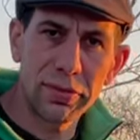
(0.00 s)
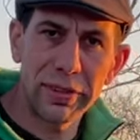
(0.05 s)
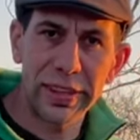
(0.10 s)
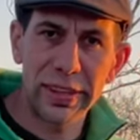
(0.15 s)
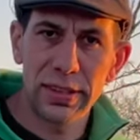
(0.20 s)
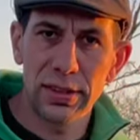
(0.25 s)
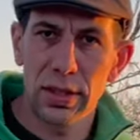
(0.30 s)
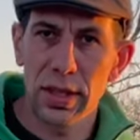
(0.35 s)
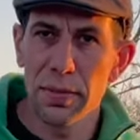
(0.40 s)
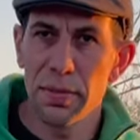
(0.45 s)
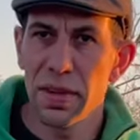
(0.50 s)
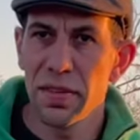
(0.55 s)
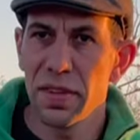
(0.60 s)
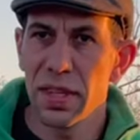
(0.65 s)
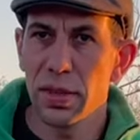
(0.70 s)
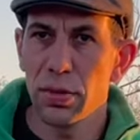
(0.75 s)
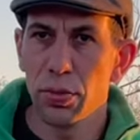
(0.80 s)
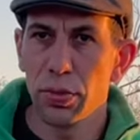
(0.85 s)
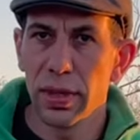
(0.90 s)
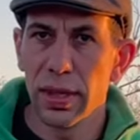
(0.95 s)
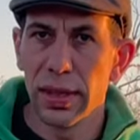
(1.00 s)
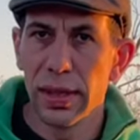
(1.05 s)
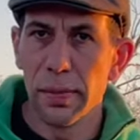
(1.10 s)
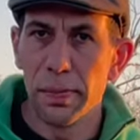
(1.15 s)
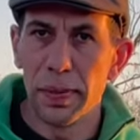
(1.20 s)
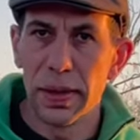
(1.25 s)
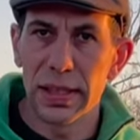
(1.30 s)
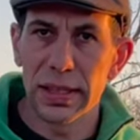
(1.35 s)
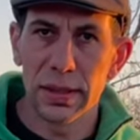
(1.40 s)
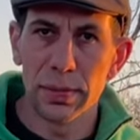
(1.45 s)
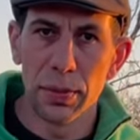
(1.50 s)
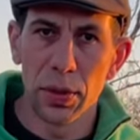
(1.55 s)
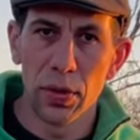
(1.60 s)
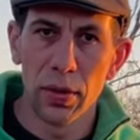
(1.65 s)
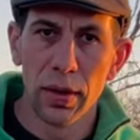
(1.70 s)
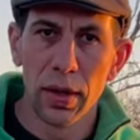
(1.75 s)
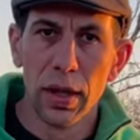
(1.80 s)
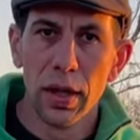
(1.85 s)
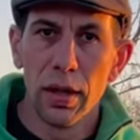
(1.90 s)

verte, ce qui m'évite des déplacements,